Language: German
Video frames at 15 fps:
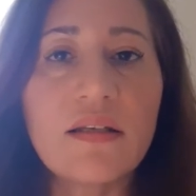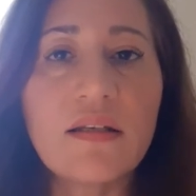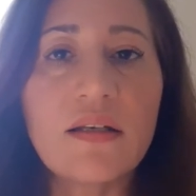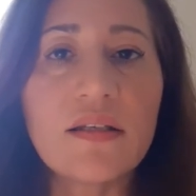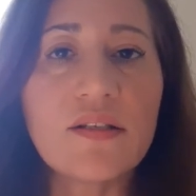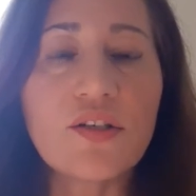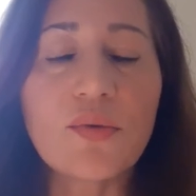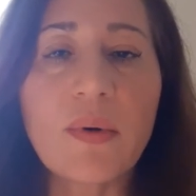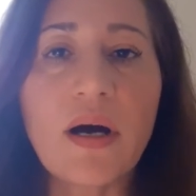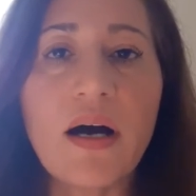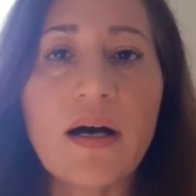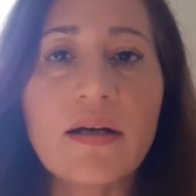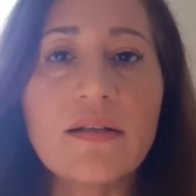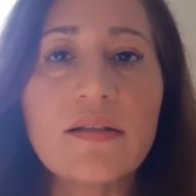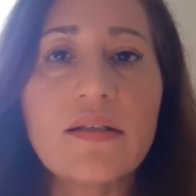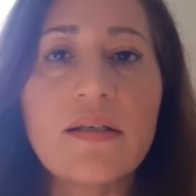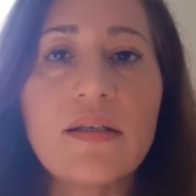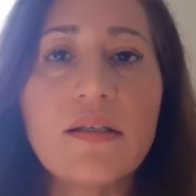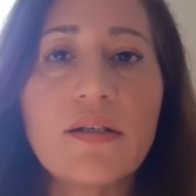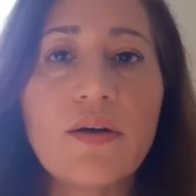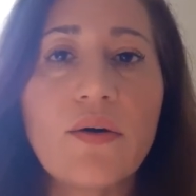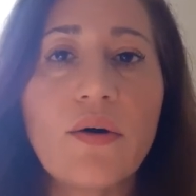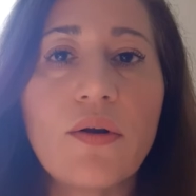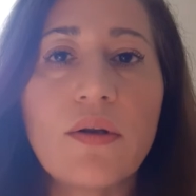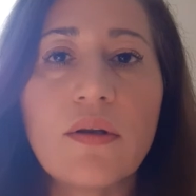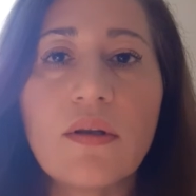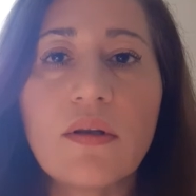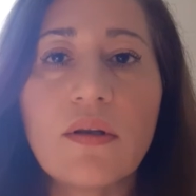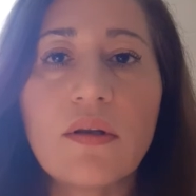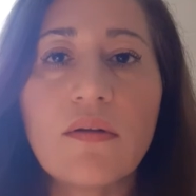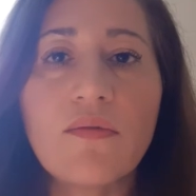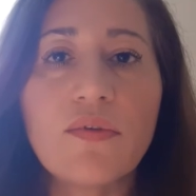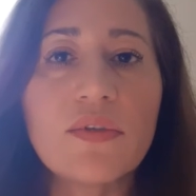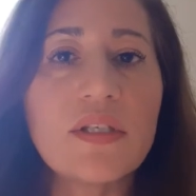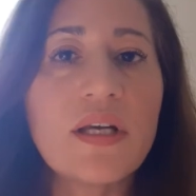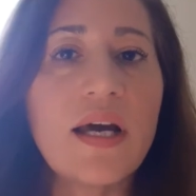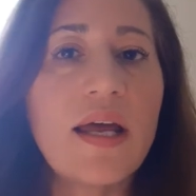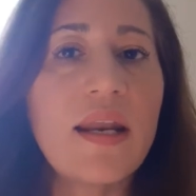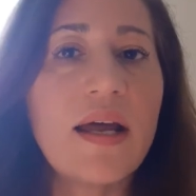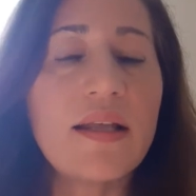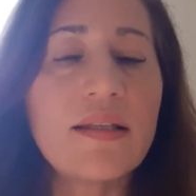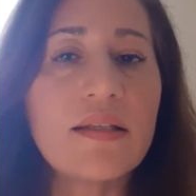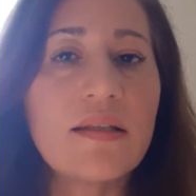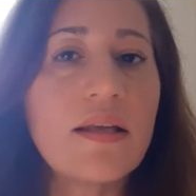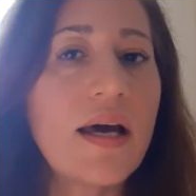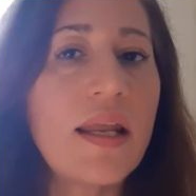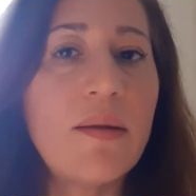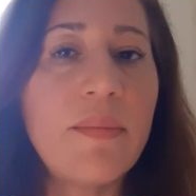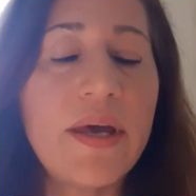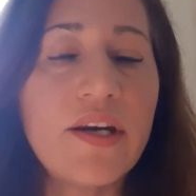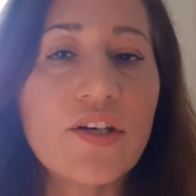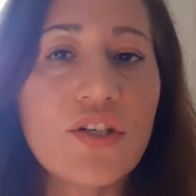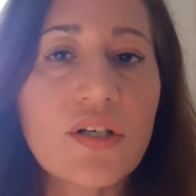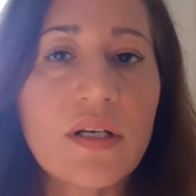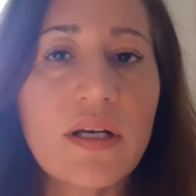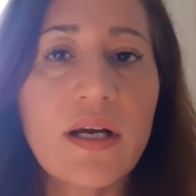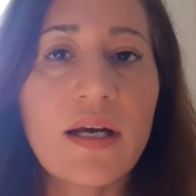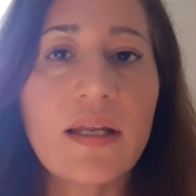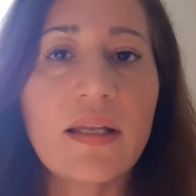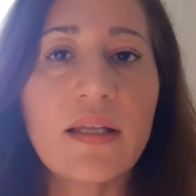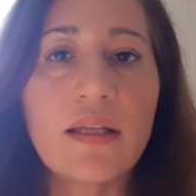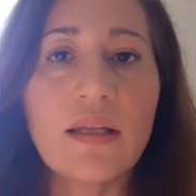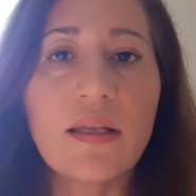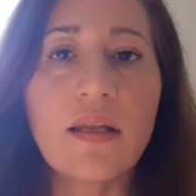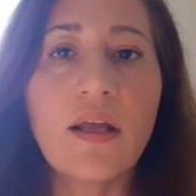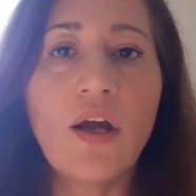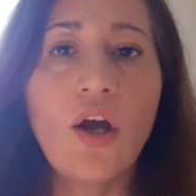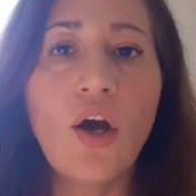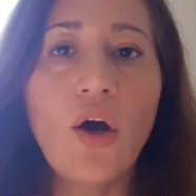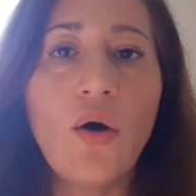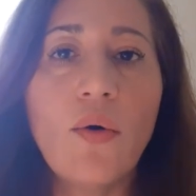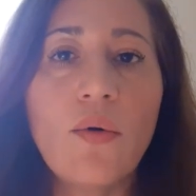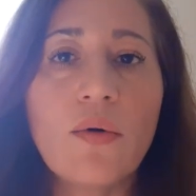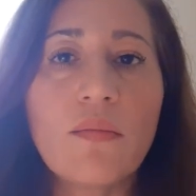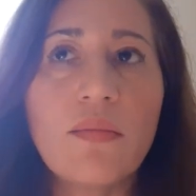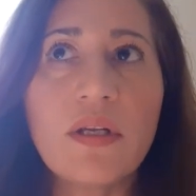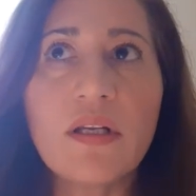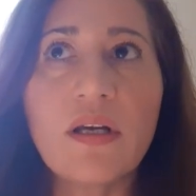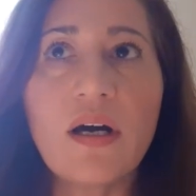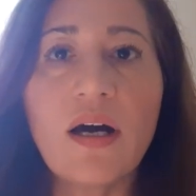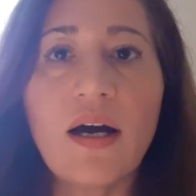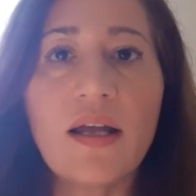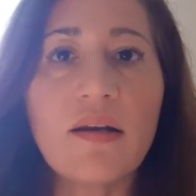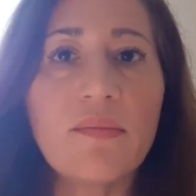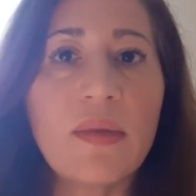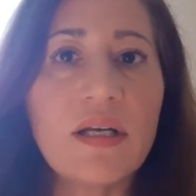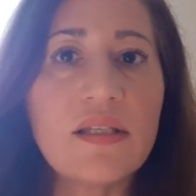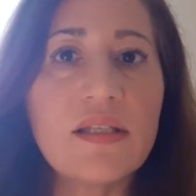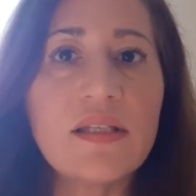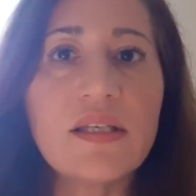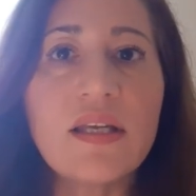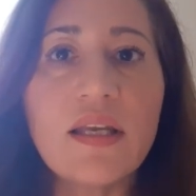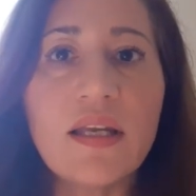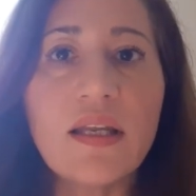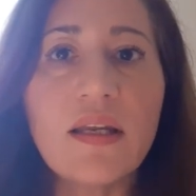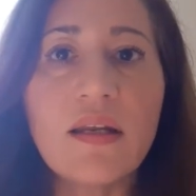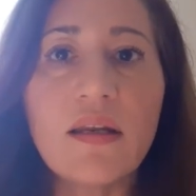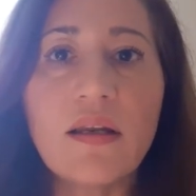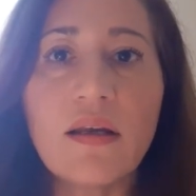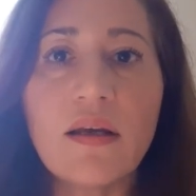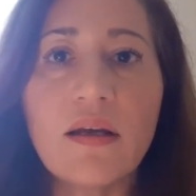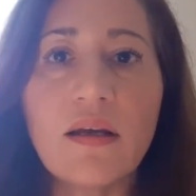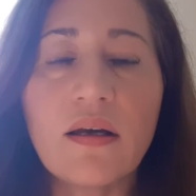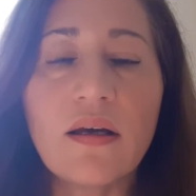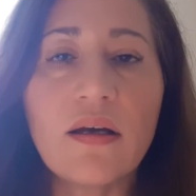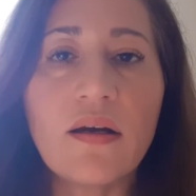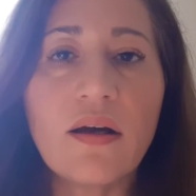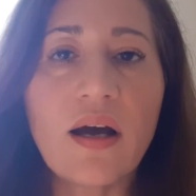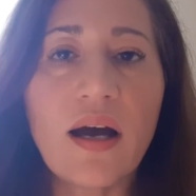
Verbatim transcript: dessen Sprache sie nicht konnten, wo sie keinen, keinen Menschen kannten und mit gerade mal zehn äh,